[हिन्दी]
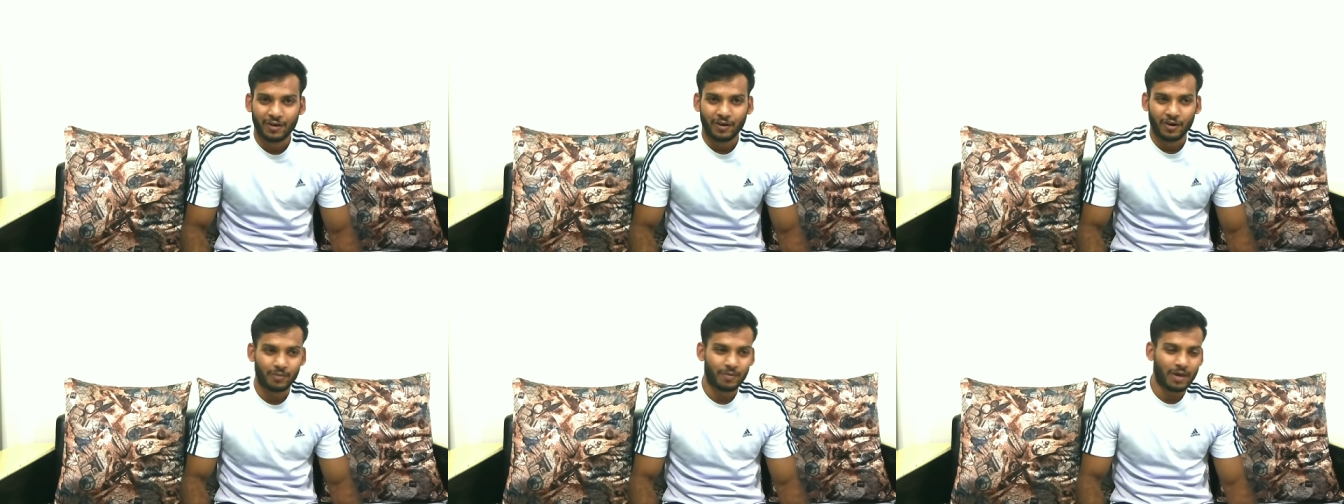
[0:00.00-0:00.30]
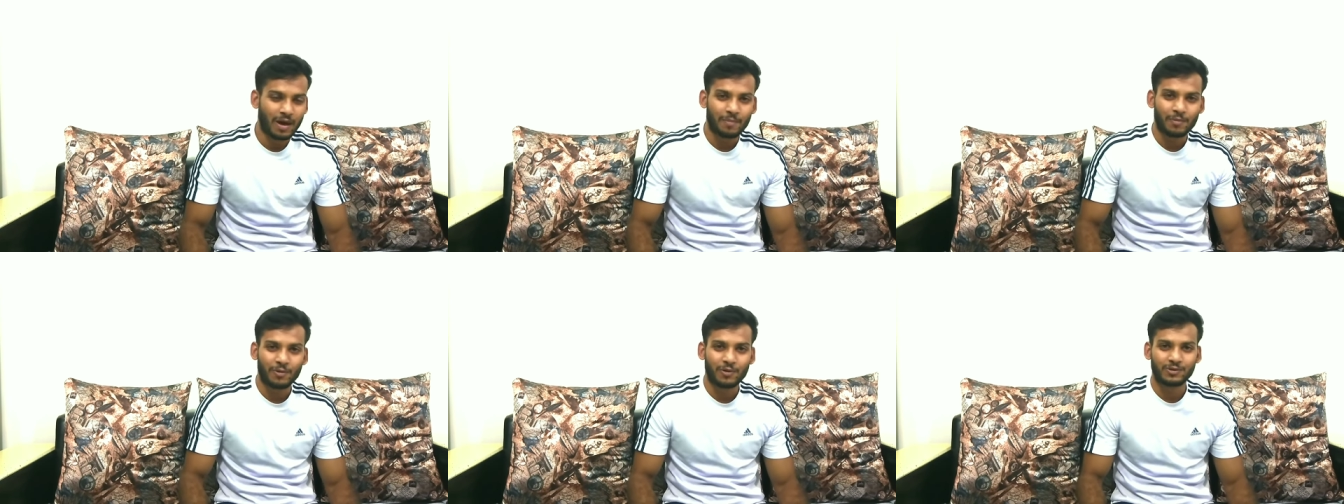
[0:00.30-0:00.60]
और
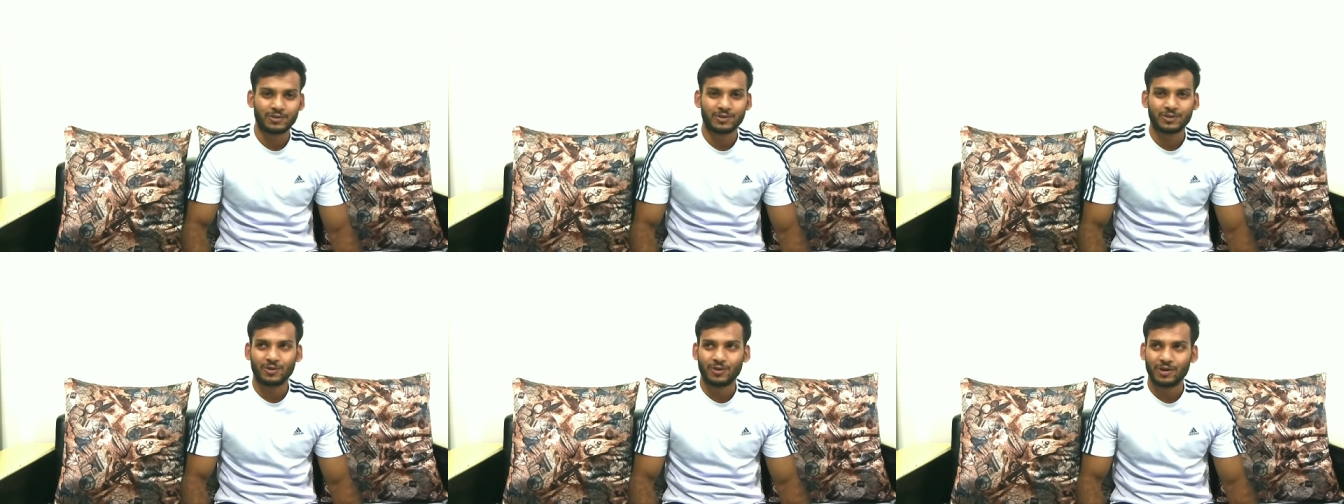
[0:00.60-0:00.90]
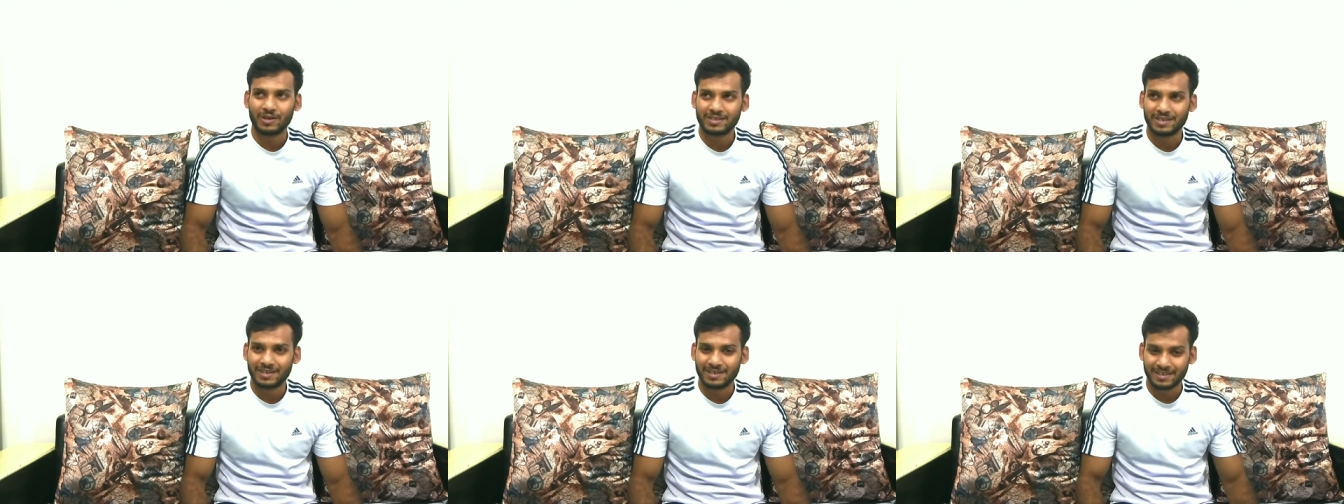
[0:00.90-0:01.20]
मैं आप लोग से
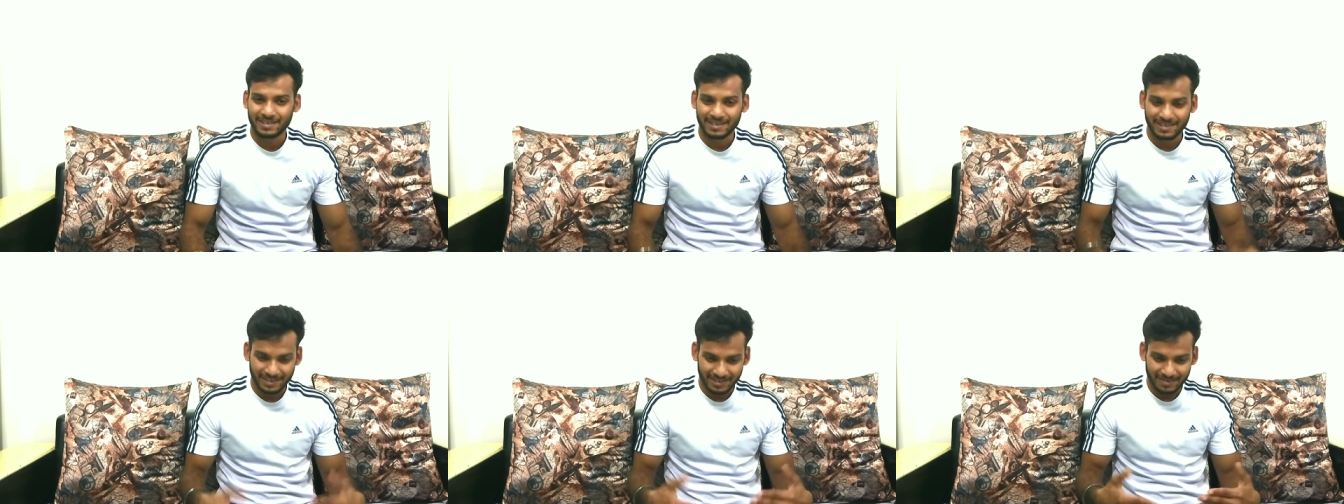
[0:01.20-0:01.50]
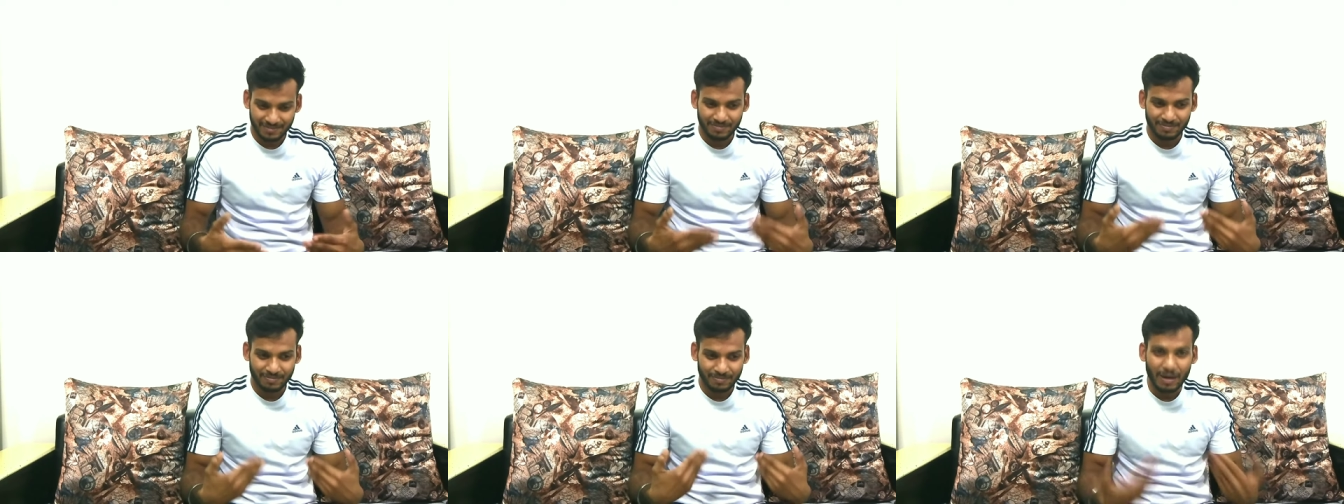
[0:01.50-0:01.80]
थोड़ा सा ये
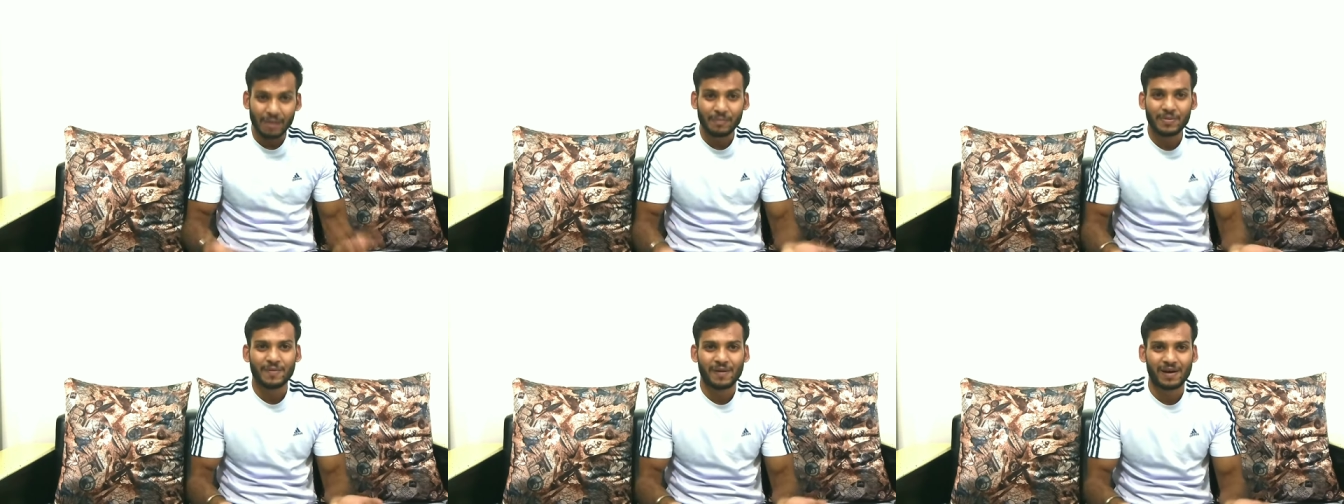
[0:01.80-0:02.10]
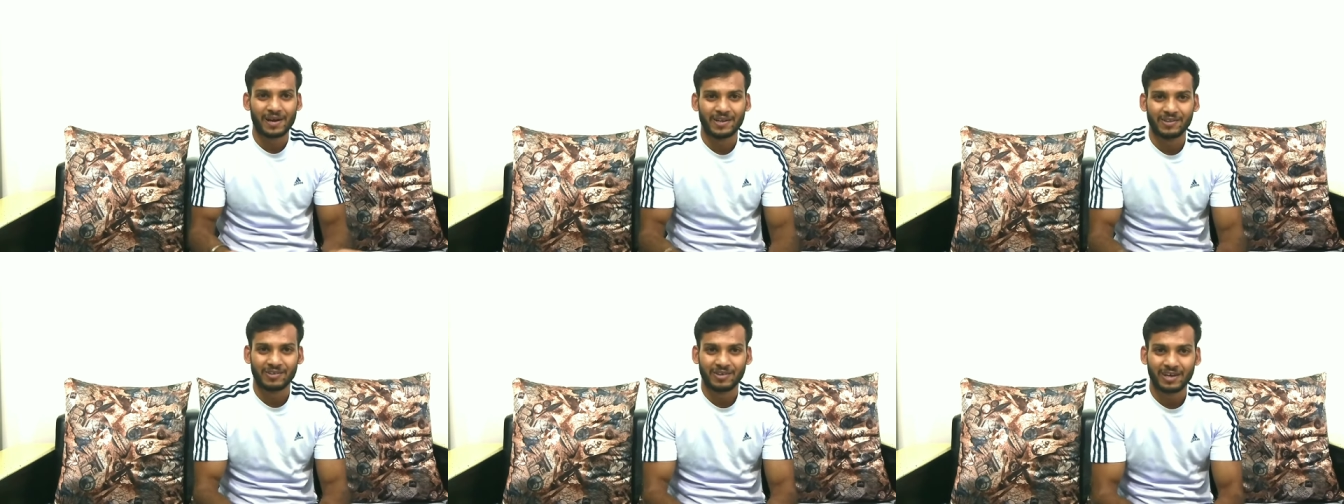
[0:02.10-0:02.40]
माफ़ी
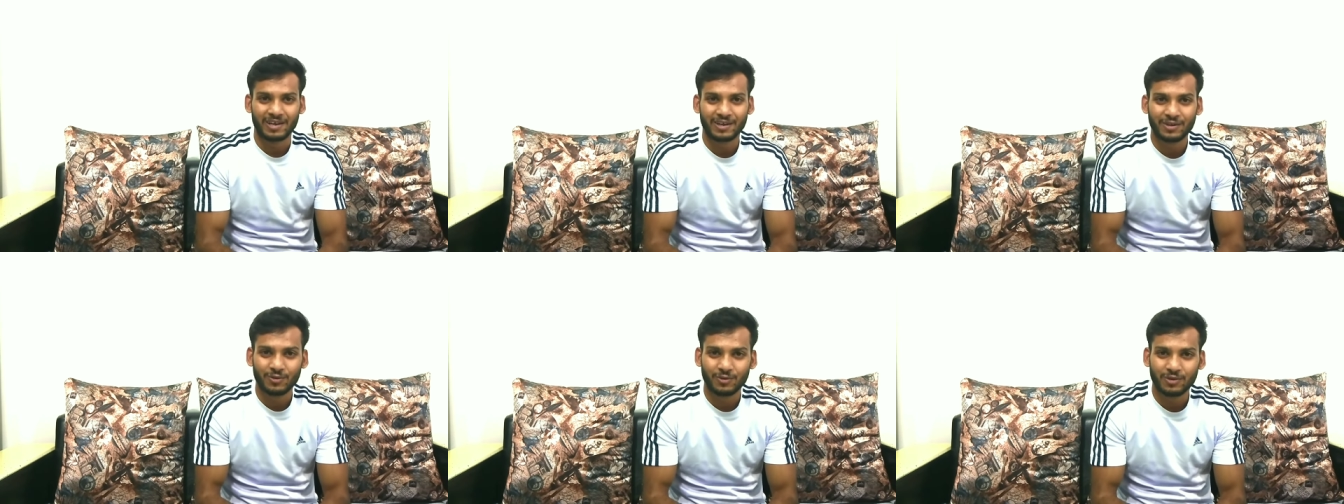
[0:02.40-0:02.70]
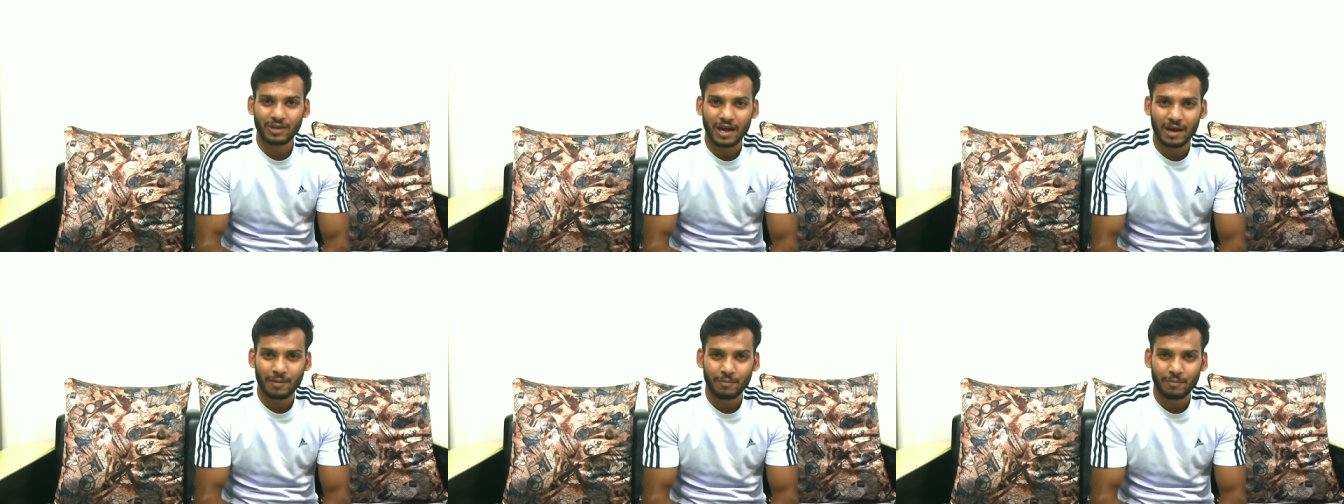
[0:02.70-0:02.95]
मांग लेता यार क्योंकि